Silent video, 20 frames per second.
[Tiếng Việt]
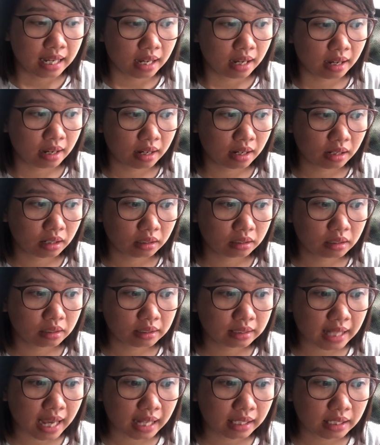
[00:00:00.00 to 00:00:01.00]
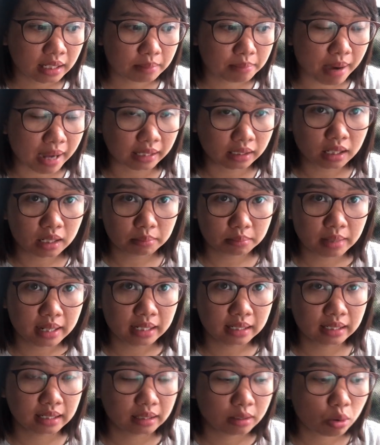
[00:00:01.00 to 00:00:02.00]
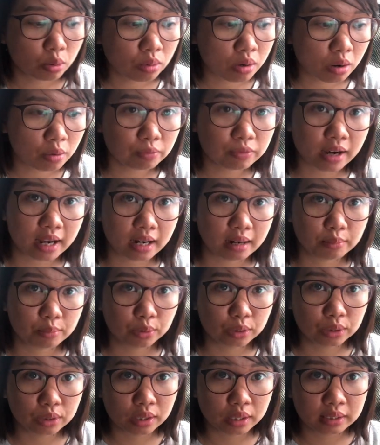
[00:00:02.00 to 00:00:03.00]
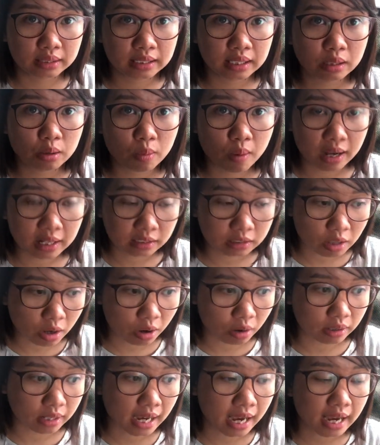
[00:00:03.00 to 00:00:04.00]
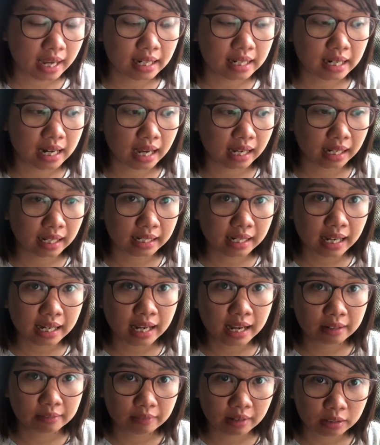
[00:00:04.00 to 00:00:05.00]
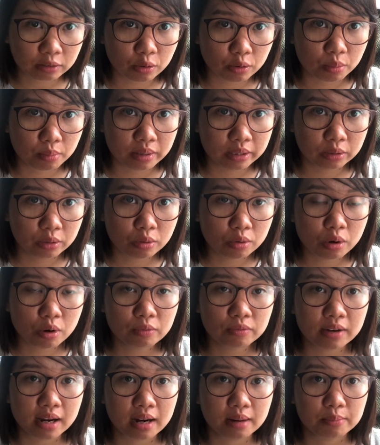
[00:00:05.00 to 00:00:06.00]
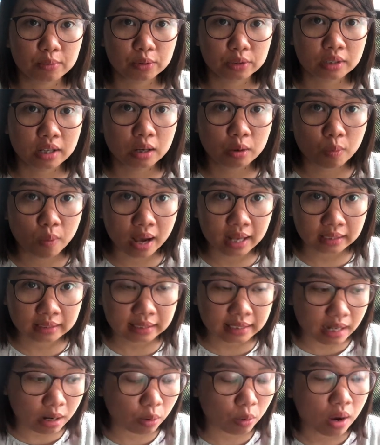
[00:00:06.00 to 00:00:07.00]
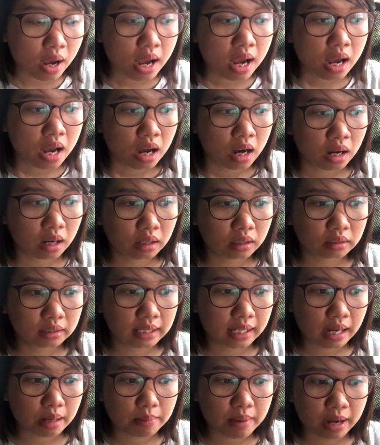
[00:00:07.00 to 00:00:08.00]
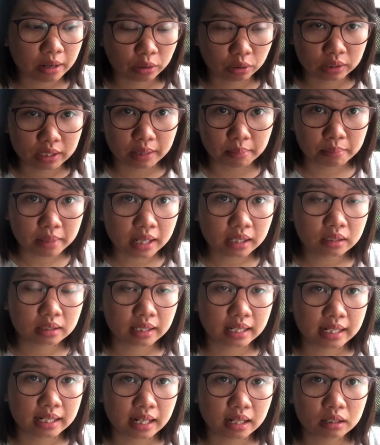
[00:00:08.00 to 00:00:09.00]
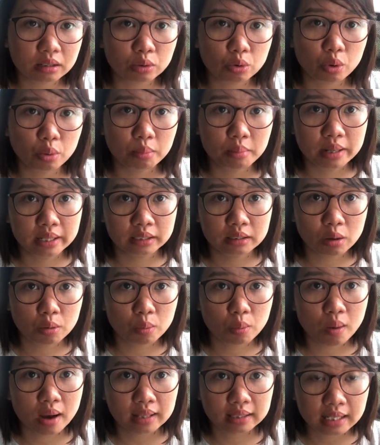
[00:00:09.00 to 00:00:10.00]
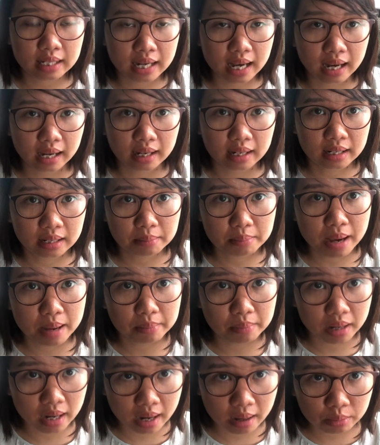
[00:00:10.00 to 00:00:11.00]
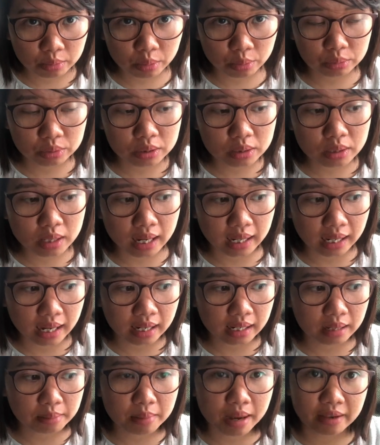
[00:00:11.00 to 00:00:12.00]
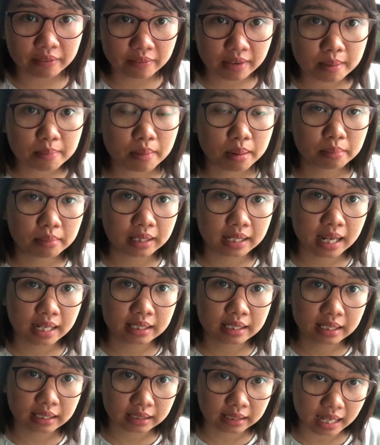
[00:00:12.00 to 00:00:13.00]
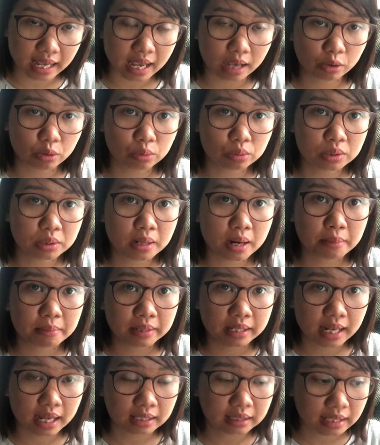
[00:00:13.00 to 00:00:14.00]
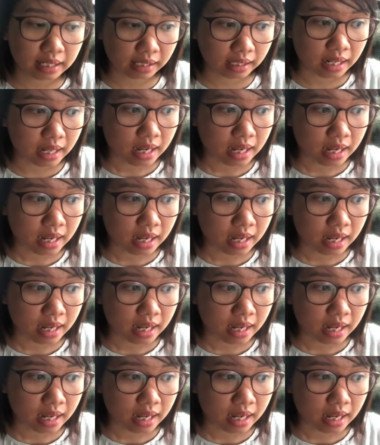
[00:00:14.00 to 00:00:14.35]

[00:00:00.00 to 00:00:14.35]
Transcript: Uh, thực ra thì bản thân mình cũng không phải là một người dịch quá giỏi, hay là cái cách hành văn của mình cũng không phải là một người quá siêu. uh, Thì các bạn có thể biết được cái năng lực của mình thông qua tất cả các cái bài blog cũng như là các cái bài viết mà mình đã chia sẻ, cũng như là mình đã dịch.